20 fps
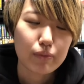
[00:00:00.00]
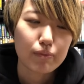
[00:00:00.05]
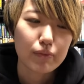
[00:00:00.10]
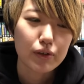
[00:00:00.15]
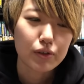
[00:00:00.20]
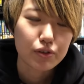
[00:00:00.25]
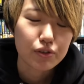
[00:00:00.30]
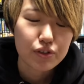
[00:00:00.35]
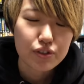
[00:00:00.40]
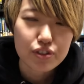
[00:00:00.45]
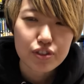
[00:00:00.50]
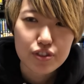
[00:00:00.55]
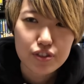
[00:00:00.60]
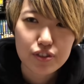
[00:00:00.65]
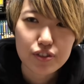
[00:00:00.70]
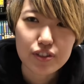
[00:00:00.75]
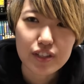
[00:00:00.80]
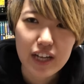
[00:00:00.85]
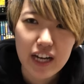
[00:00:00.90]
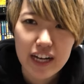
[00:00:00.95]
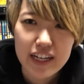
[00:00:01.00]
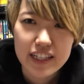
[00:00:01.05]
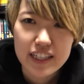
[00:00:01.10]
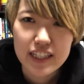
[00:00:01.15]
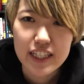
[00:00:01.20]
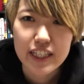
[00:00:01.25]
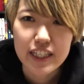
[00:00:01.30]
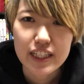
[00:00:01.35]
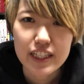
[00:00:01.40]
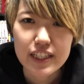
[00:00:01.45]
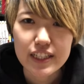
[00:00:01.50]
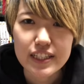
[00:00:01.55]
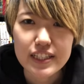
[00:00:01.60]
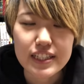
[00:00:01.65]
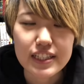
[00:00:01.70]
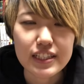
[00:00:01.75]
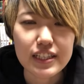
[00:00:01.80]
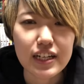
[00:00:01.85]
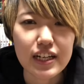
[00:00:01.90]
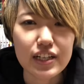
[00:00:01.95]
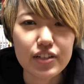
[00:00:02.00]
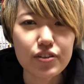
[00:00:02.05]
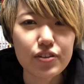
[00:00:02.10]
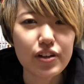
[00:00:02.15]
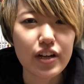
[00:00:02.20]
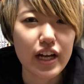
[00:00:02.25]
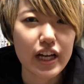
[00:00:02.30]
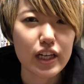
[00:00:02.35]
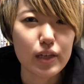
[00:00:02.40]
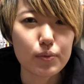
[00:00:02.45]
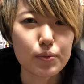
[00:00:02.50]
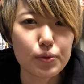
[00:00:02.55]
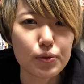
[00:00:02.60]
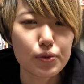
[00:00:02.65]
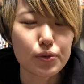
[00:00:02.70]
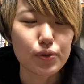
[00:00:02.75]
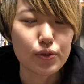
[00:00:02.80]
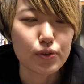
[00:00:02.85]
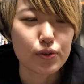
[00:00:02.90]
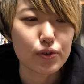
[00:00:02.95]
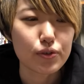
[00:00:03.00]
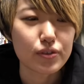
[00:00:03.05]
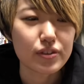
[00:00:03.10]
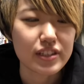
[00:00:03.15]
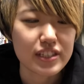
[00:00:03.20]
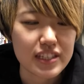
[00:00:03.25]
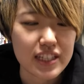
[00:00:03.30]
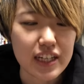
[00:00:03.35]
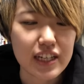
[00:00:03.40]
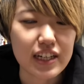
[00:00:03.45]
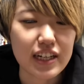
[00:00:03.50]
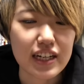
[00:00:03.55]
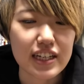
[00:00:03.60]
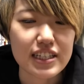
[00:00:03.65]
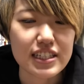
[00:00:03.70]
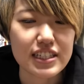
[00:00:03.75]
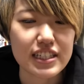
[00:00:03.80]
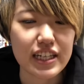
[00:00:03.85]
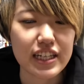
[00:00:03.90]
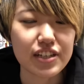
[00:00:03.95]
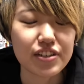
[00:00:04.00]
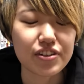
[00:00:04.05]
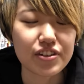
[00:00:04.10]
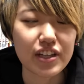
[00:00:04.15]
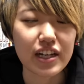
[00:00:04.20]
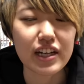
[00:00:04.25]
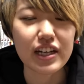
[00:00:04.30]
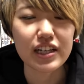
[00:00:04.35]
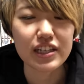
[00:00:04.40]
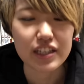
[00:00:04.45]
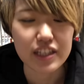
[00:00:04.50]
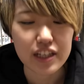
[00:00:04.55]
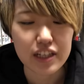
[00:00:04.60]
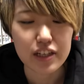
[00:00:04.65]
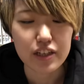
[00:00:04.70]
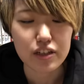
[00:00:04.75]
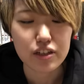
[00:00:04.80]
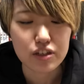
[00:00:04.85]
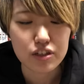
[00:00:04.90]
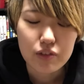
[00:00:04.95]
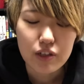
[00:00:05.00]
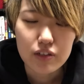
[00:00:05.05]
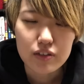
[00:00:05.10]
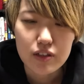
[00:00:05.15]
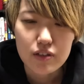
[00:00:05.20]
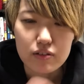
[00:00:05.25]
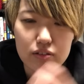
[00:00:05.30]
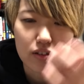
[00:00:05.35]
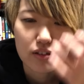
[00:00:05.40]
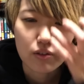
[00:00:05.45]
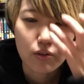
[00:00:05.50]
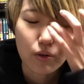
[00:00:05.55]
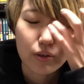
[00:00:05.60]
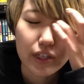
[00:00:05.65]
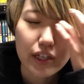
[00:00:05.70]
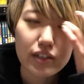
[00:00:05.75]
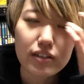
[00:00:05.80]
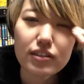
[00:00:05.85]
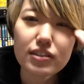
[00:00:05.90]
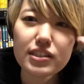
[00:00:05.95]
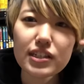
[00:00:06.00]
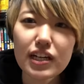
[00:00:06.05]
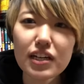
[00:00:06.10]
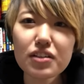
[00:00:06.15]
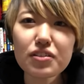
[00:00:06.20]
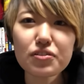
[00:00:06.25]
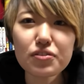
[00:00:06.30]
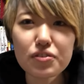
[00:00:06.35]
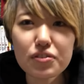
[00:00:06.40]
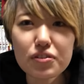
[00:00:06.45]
まあ、複数回ツアーのライブをに参加していく中でなんだろうなお客さん